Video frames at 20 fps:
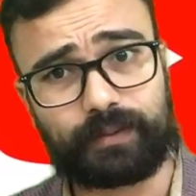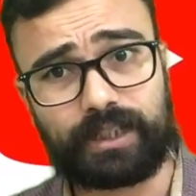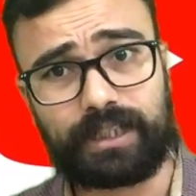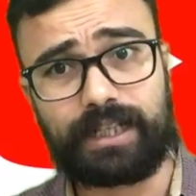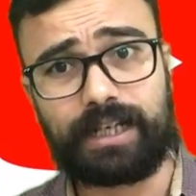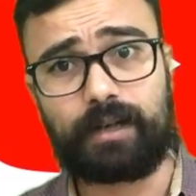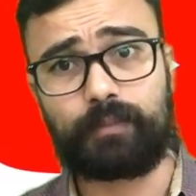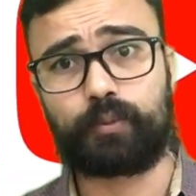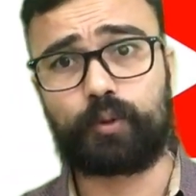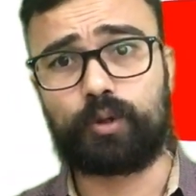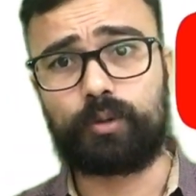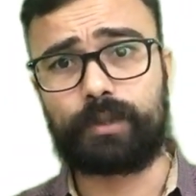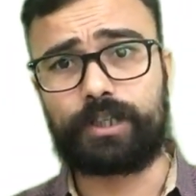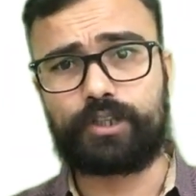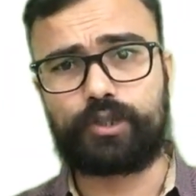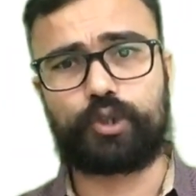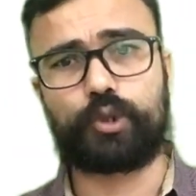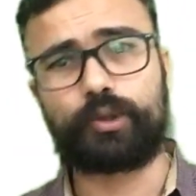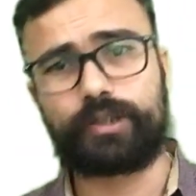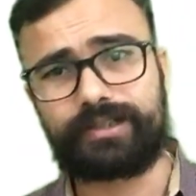पहले आपको
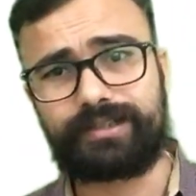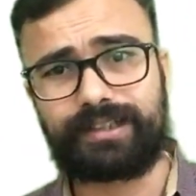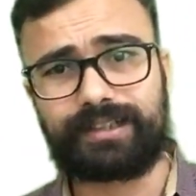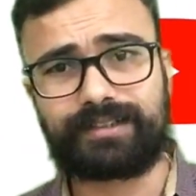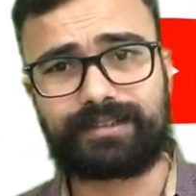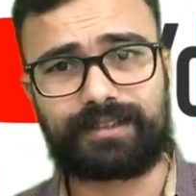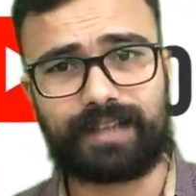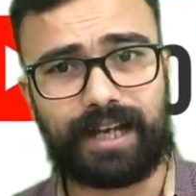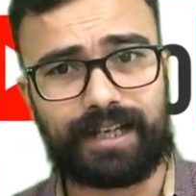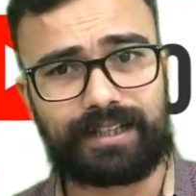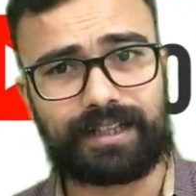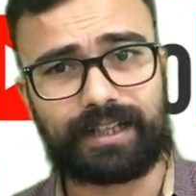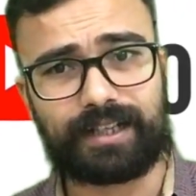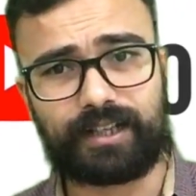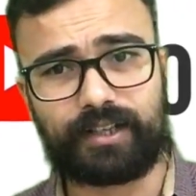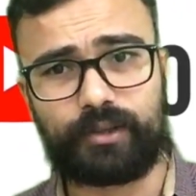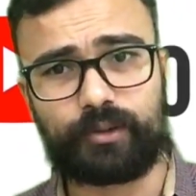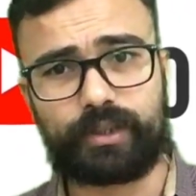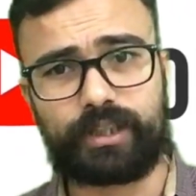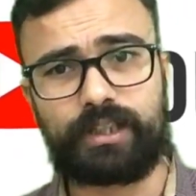हमारी छोटी सी एक सहायता
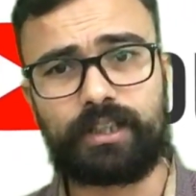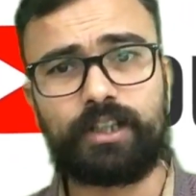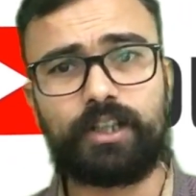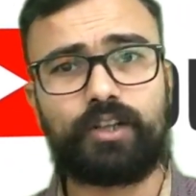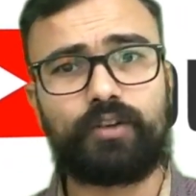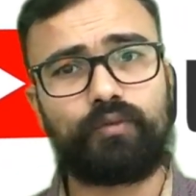करनी होगी